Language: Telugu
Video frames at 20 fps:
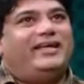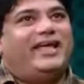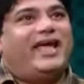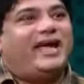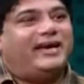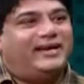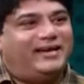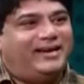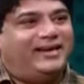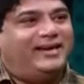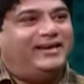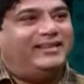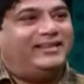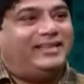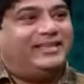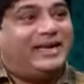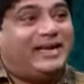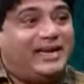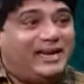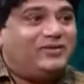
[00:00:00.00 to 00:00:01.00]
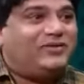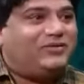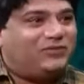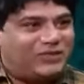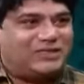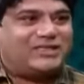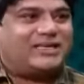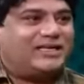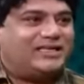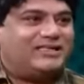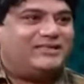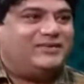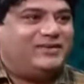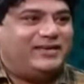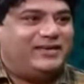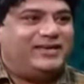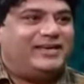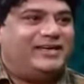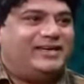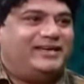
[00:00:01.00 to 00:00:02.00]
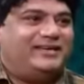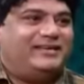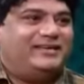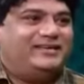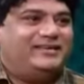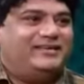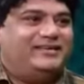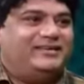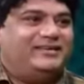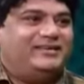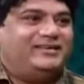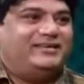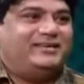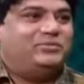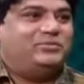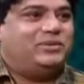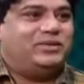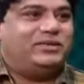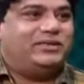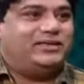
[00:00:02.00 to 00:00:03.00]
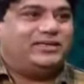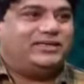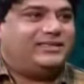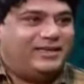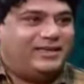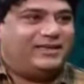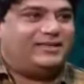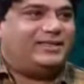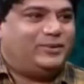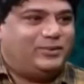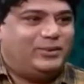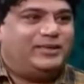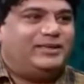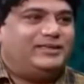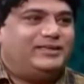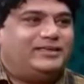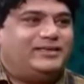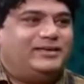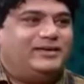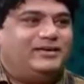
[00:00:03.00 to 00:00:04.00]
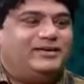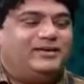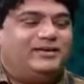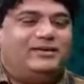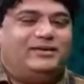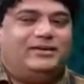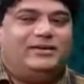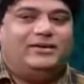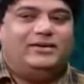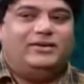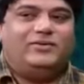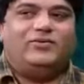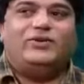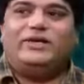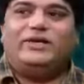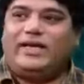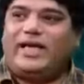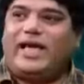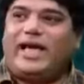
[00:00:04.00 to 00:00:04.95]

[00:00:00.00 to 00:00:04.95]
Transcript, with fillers: యాక్టర్ అని తెలియడం ఫస్ట్ కష్టం అండి ఇక్కడ ఇండస్ట్రీలో సినిమా ఇండస్ట్రీలో వీడు